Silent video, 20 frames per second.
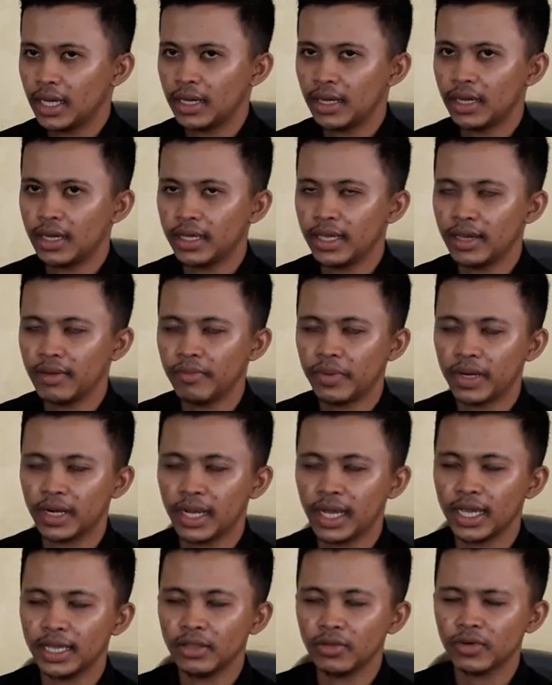uh, yang
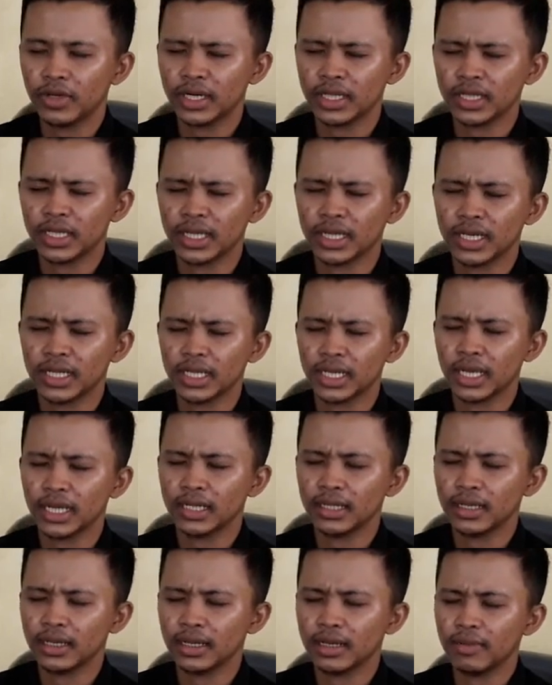berhak itu
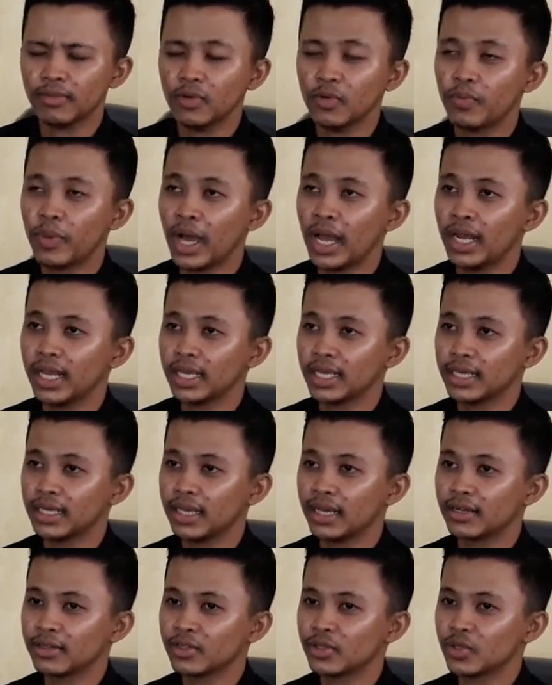kriterianya mau balik
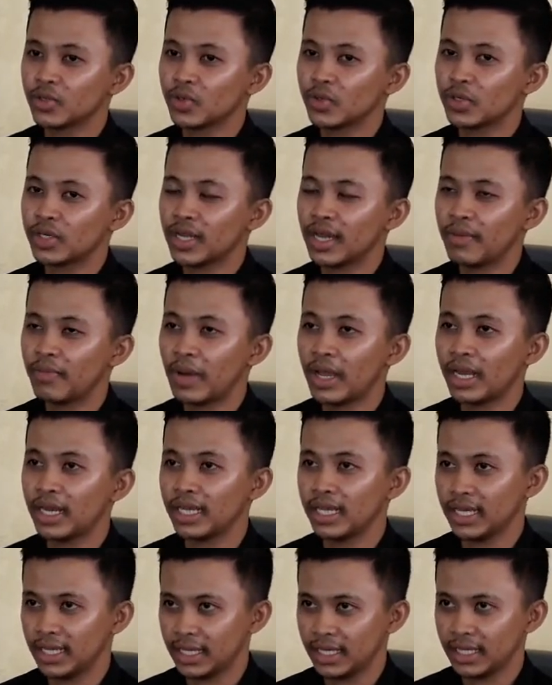yang sudah
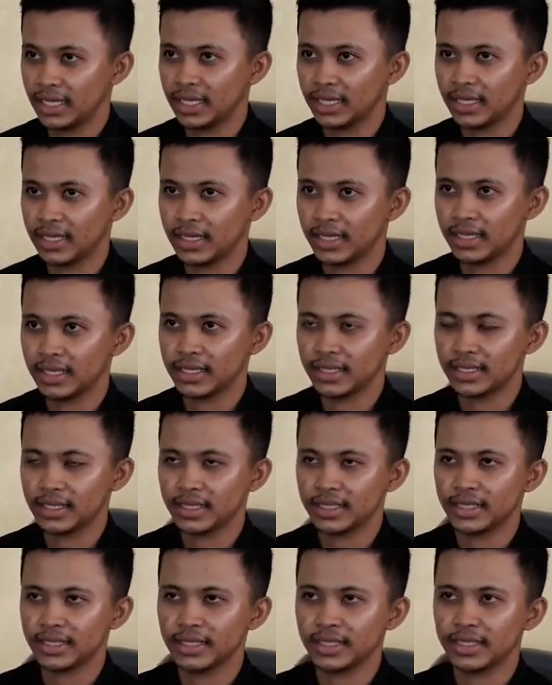balik
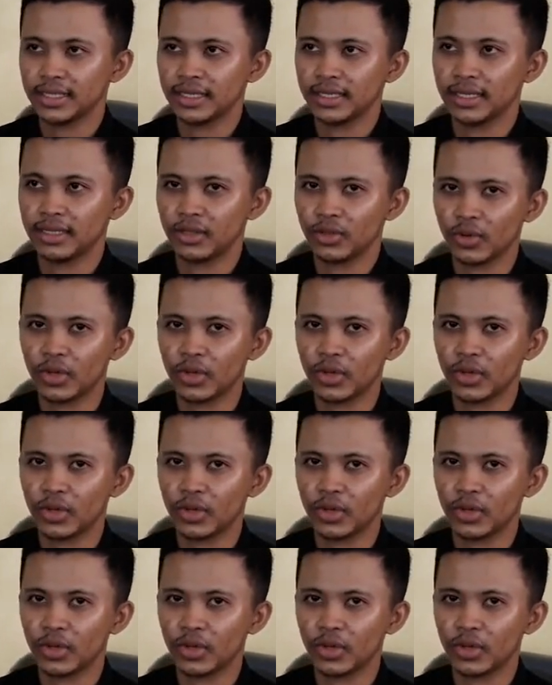itu